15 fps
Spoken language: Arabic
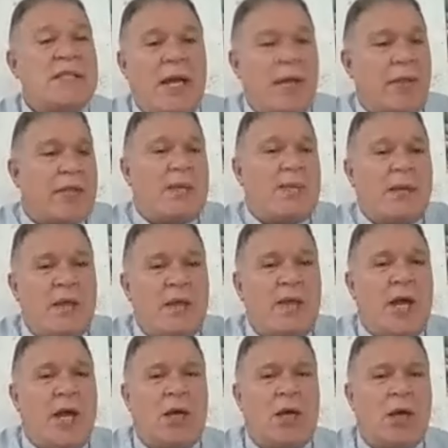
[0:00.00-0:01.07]
العظيم
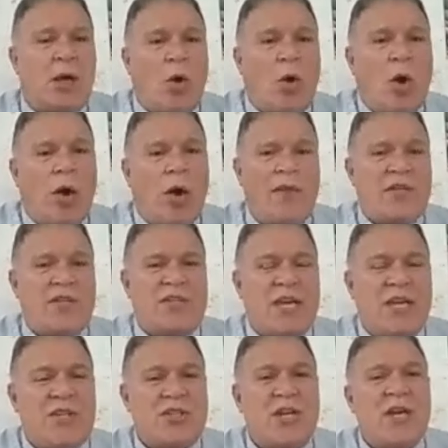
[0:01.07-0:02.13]
الذي حققه هذا
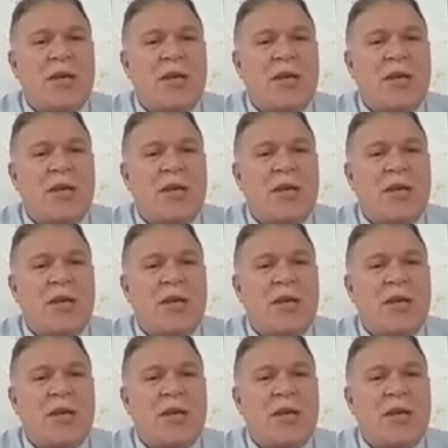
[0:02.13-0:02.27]
الجيش